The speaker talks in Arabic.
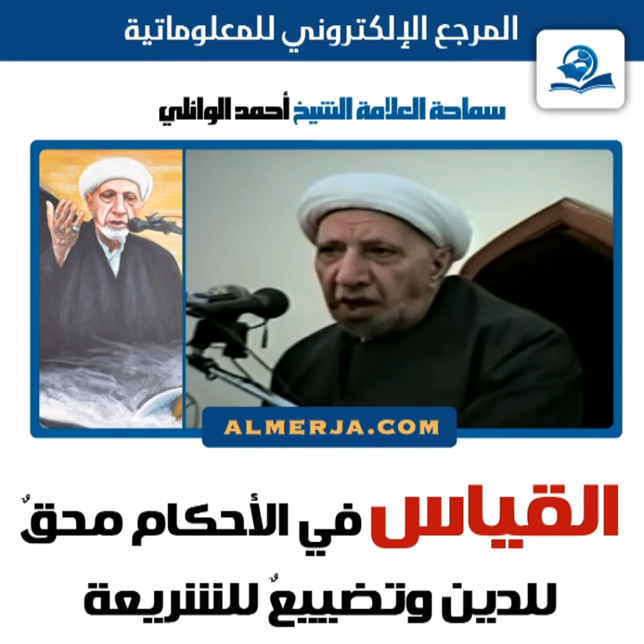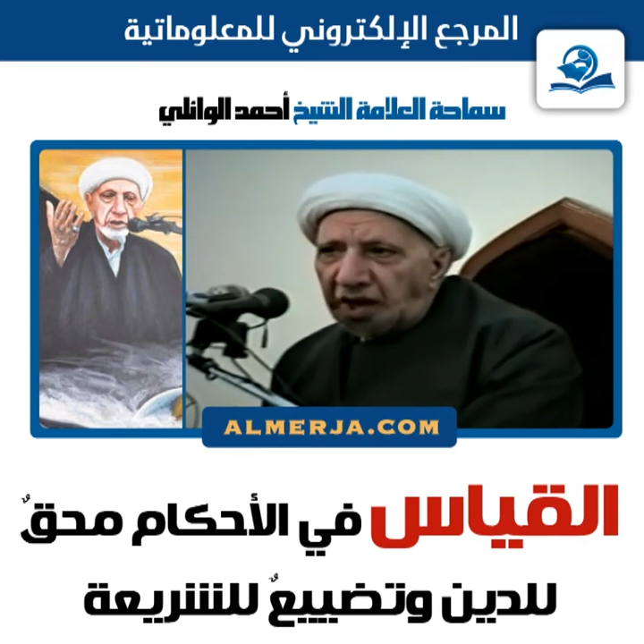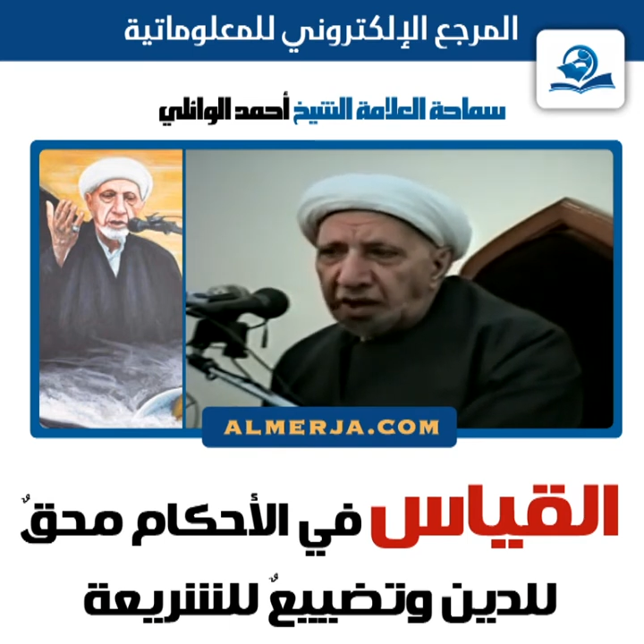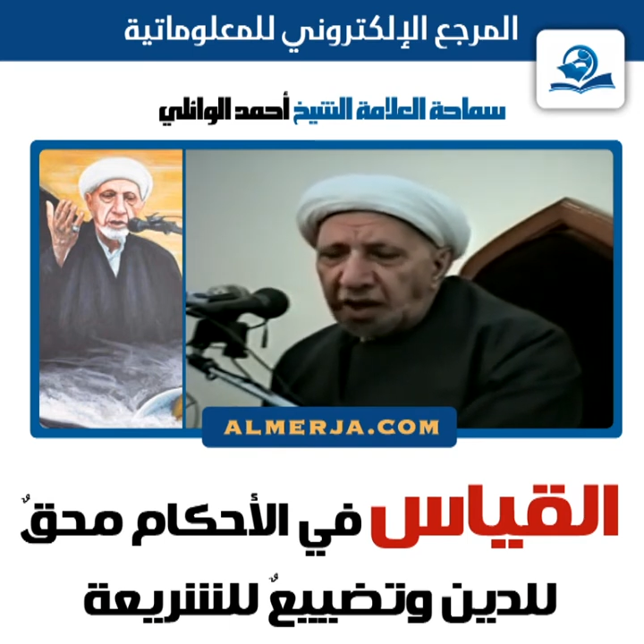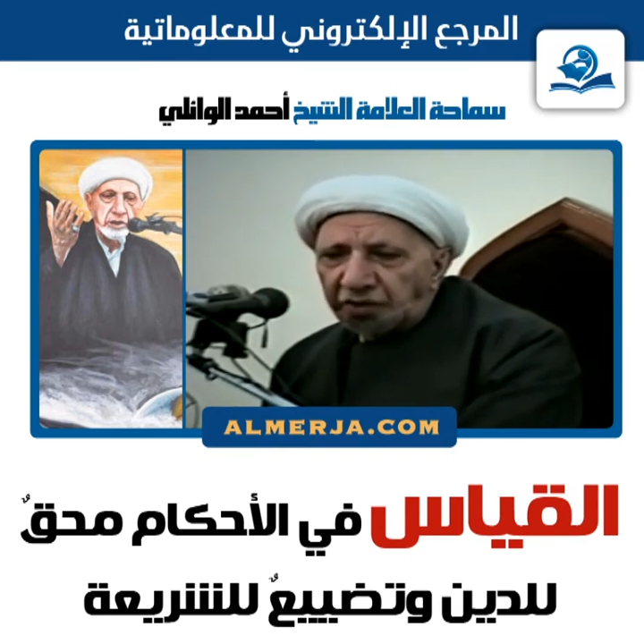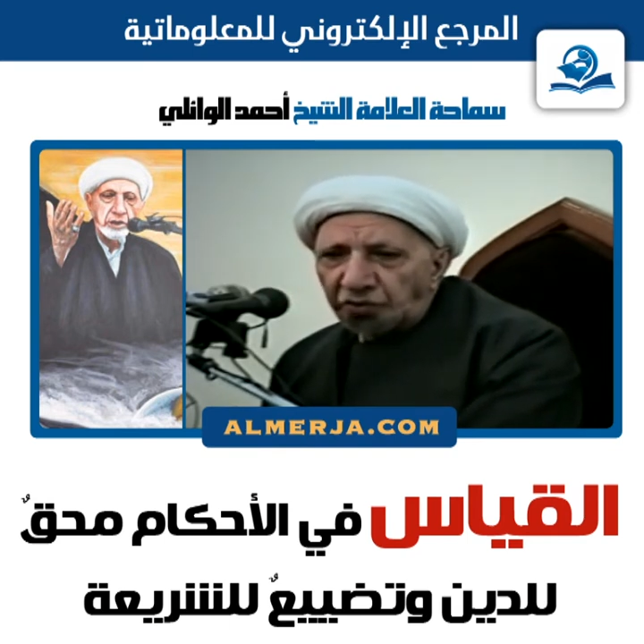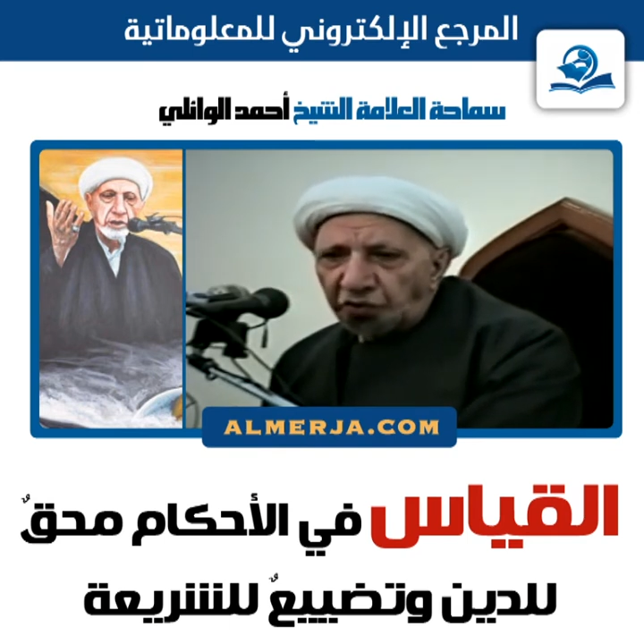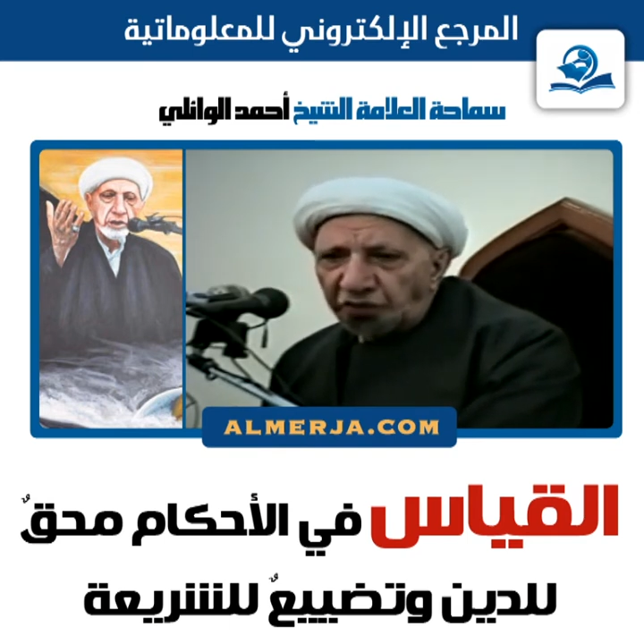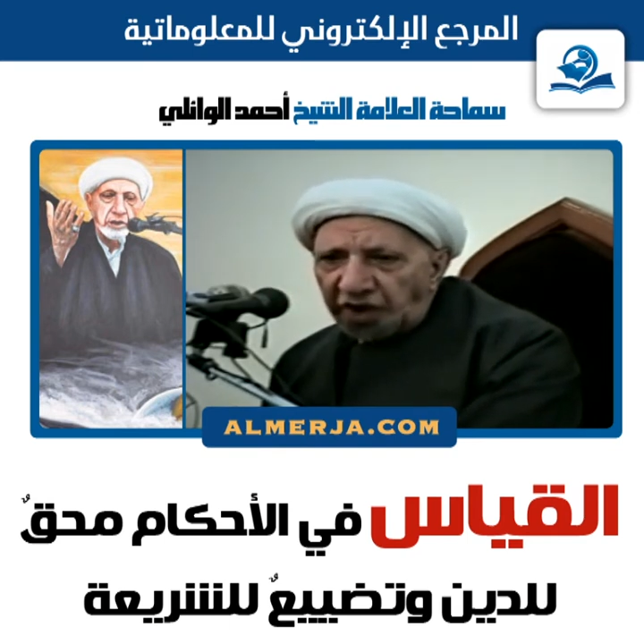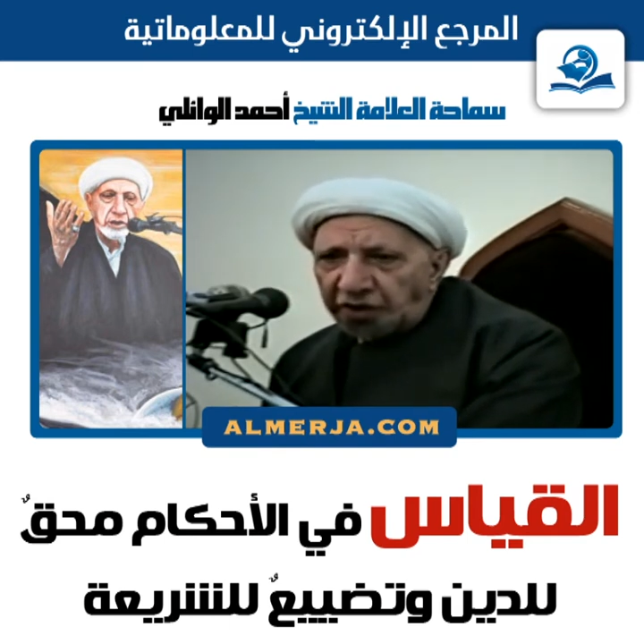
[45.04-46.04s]
لا
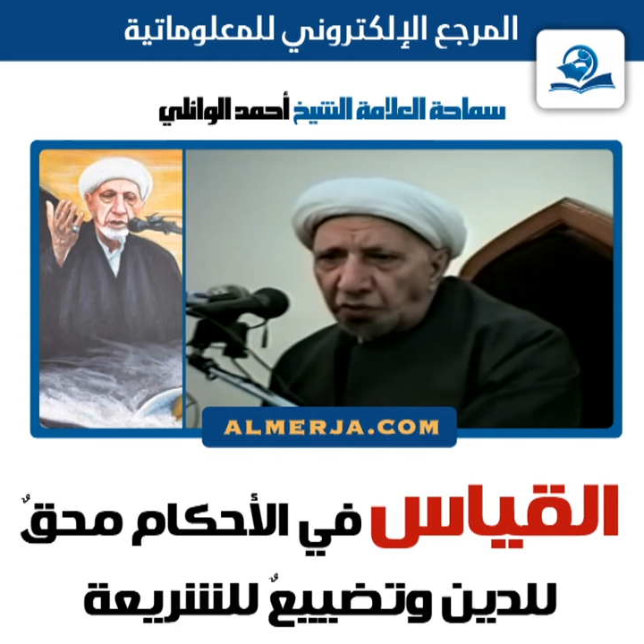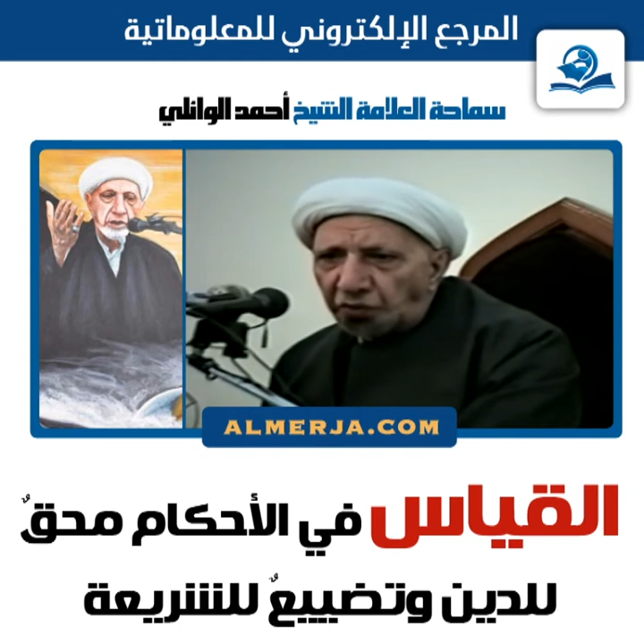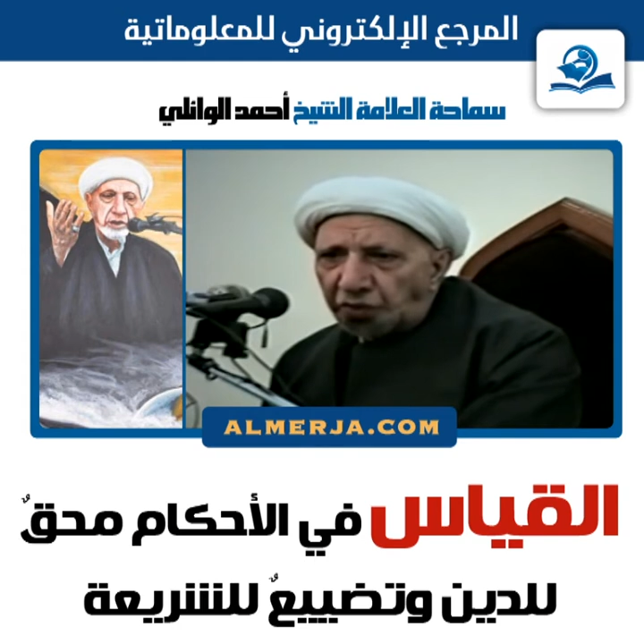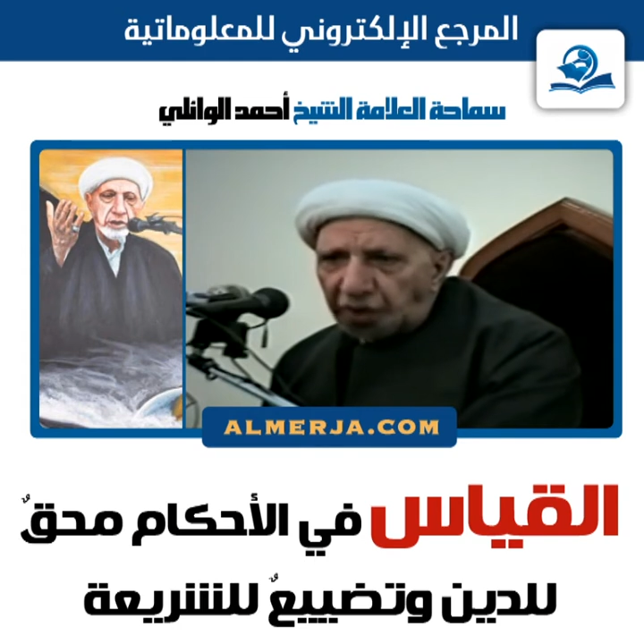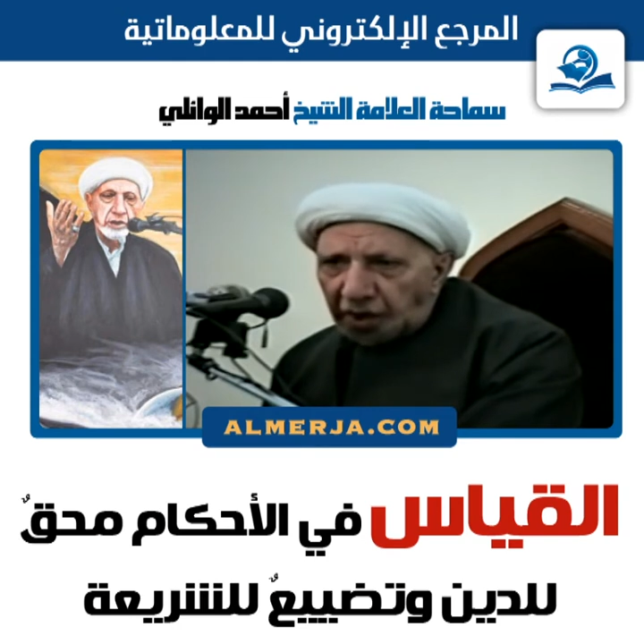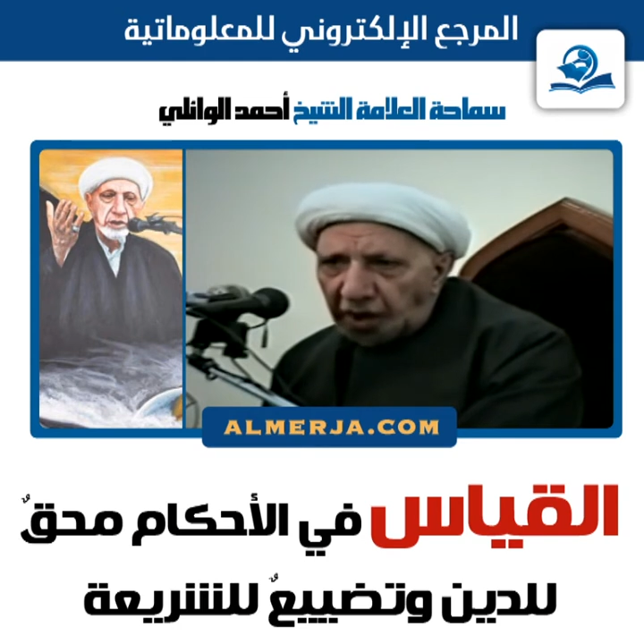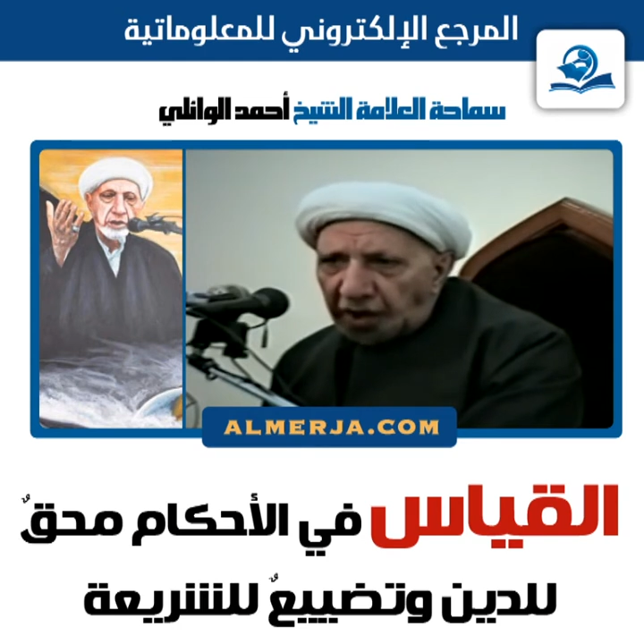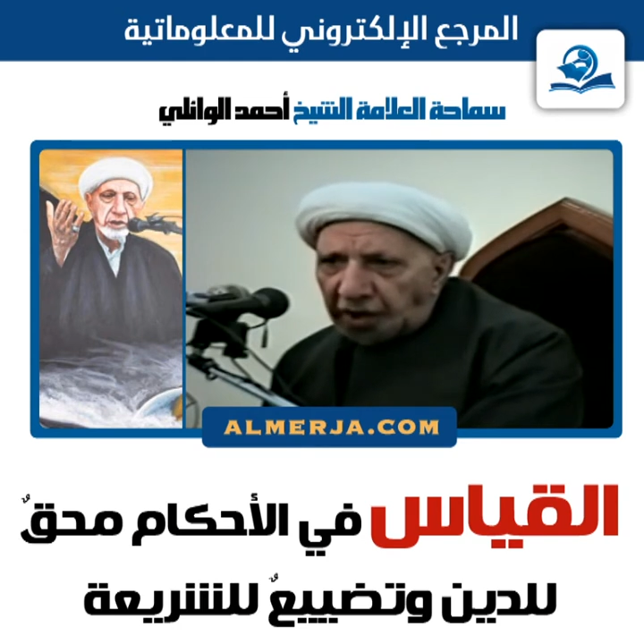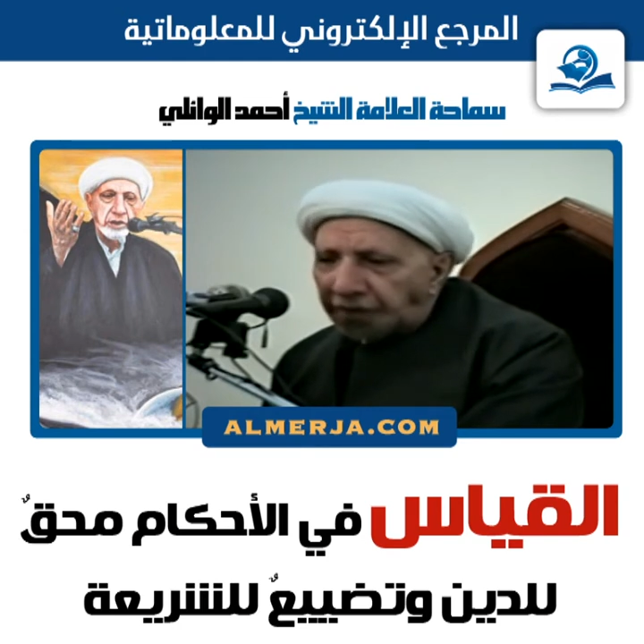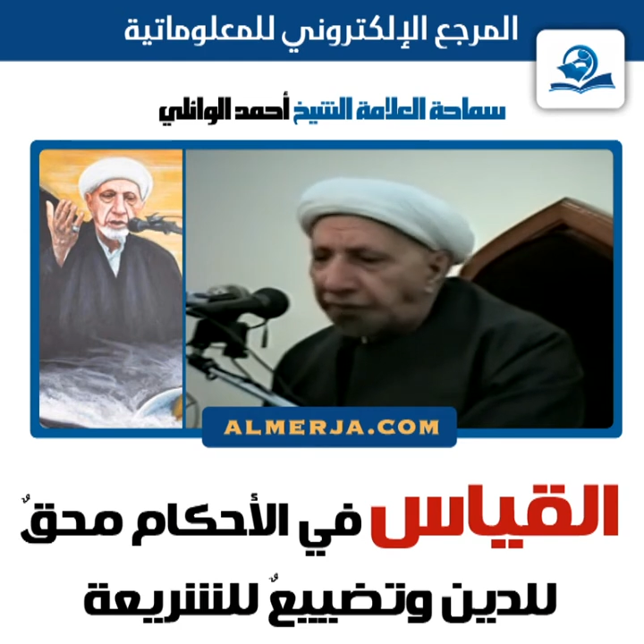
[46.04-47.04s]
يكادون يفارقون
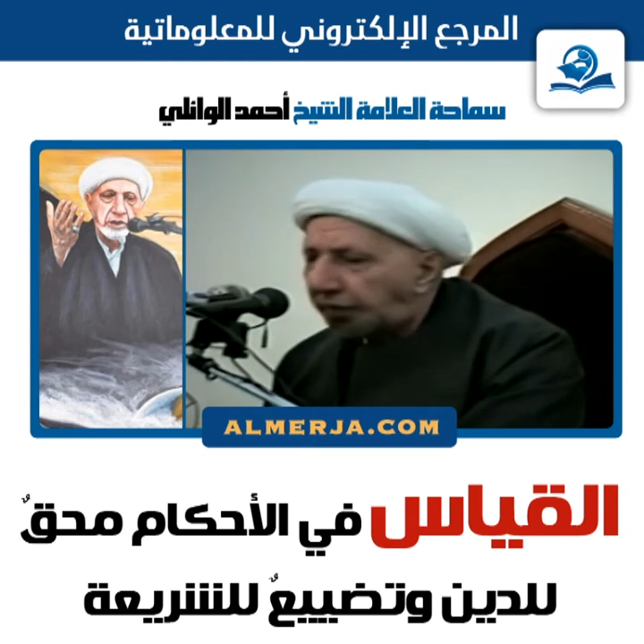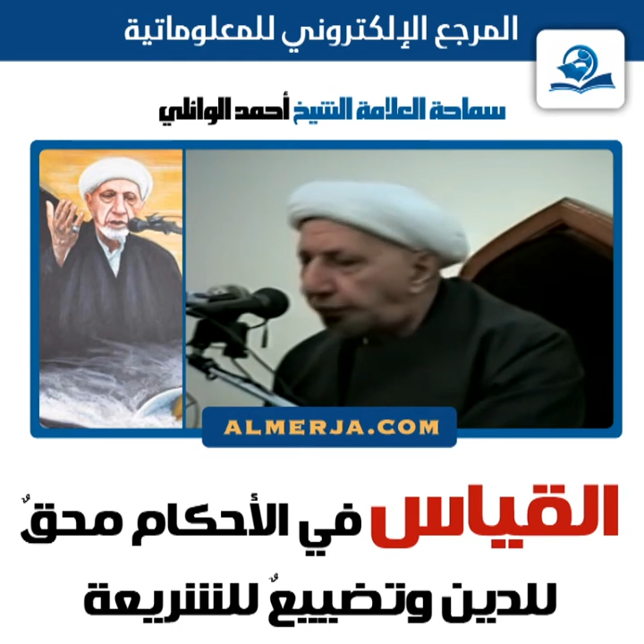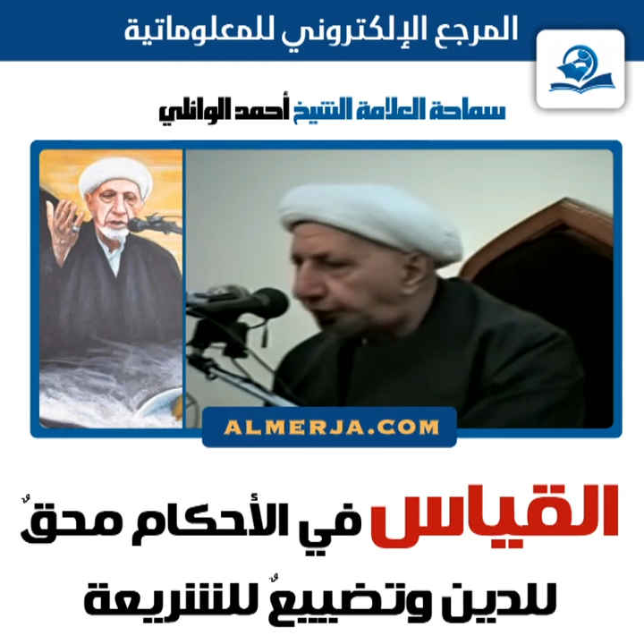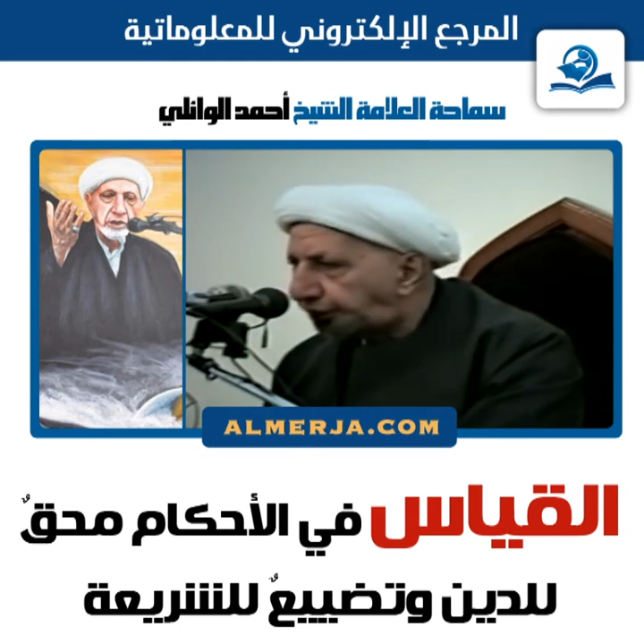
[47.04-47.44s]
الخليفة